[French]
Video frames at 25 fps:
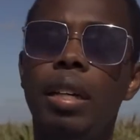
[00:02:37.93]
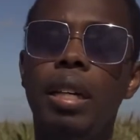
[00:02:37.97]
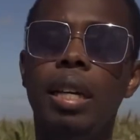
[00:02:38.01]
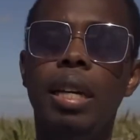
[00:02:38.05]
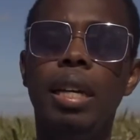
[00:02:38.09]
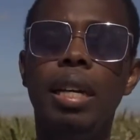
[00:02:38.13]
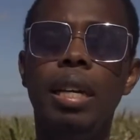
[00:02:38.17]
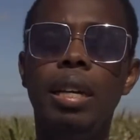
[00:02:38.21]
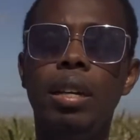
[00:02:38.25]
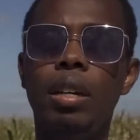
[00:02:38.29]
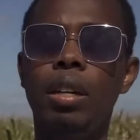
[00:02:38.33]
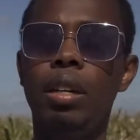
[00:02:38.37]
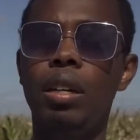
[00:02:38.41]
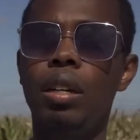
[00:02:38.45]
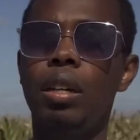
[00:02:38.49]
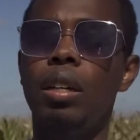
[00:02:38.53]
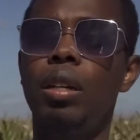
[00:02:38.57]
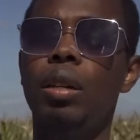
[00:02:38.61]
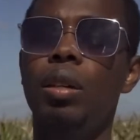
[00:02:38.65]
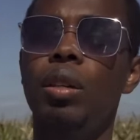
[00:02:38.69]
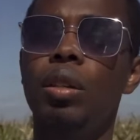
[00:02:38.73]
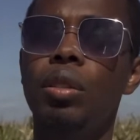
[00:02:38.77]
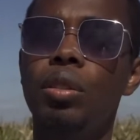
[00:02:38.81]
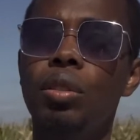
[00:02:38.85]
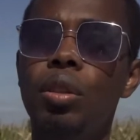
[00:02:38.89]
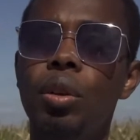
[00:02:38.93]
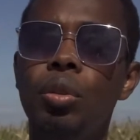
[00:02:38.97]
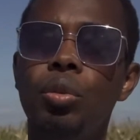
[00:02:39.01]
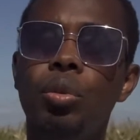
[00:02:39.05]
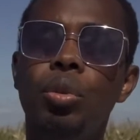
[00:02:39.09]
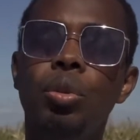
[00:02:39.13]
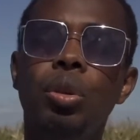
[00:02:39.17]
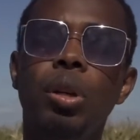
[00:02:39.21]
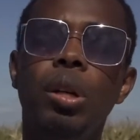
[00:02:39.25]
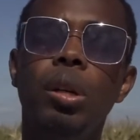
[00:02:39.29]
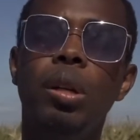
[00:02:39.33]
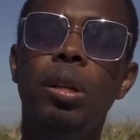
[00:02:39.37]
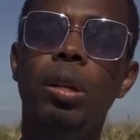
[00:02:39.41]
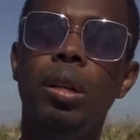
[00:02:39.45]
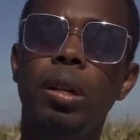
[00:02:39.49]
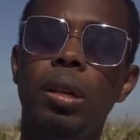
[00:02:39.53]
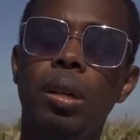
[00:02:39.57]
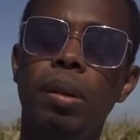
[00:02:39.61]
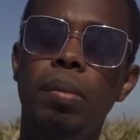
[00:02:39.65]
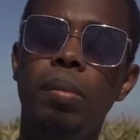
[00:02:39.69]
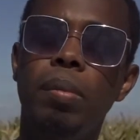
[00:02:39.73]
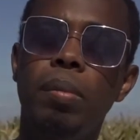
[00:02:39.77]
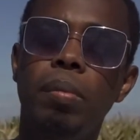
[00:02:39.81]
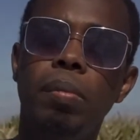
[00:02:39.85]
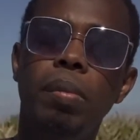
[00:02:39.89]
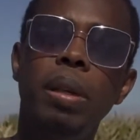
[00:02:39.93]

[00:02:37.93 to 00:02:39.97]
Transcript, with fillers: et tant d'autres euh,